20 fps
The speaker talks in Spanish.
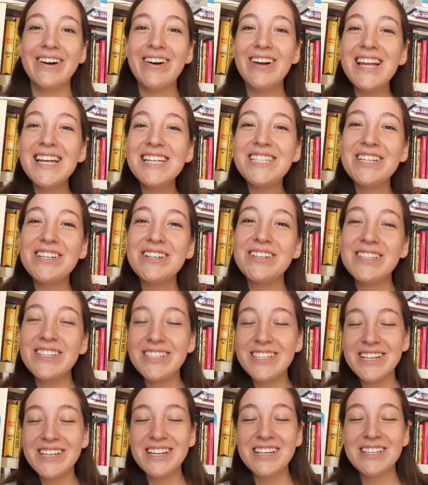Hola chicos
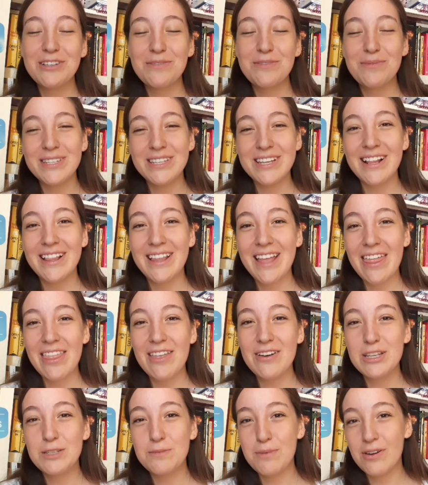y chicas, ¿cómo están el día
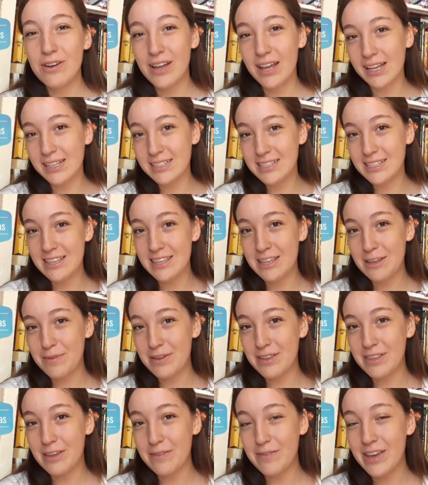de hoy? Espero que
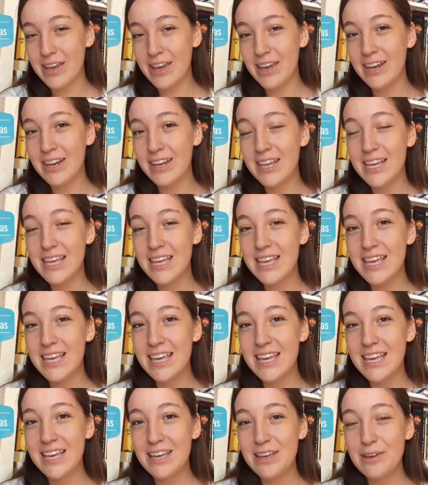excelentemente bien.
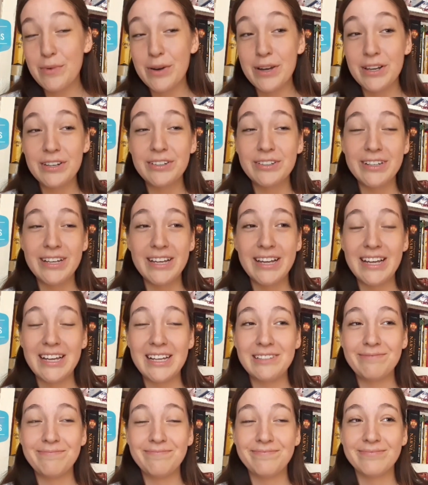Y bueno,
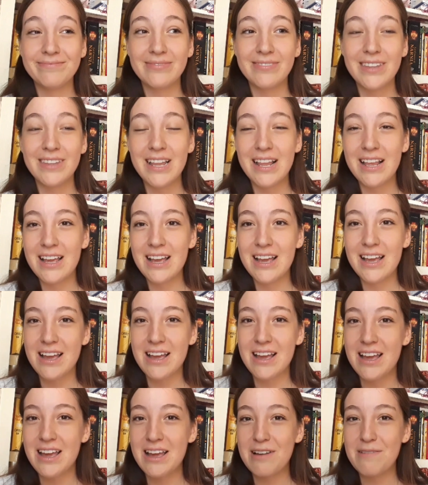em,
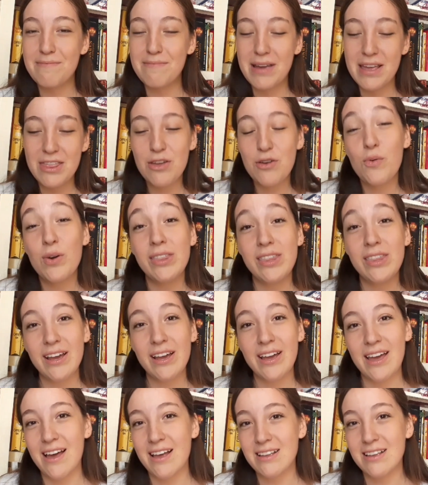eh, me doy
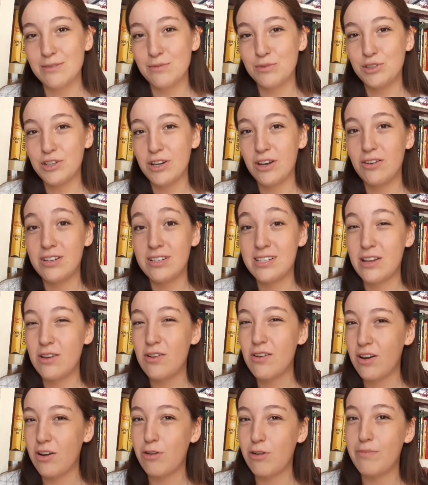cuenta que hace mucho que no
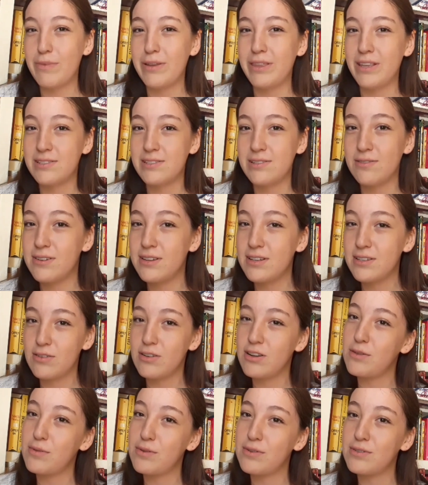traigo recomendaciones
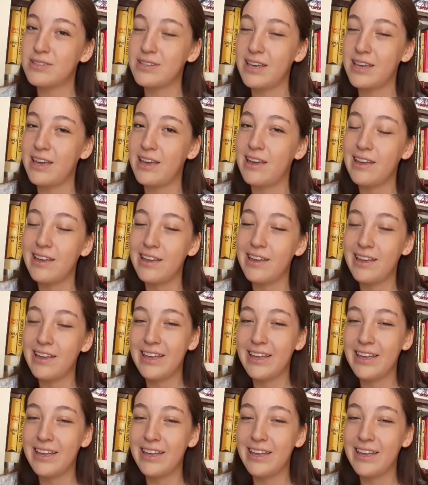o libros que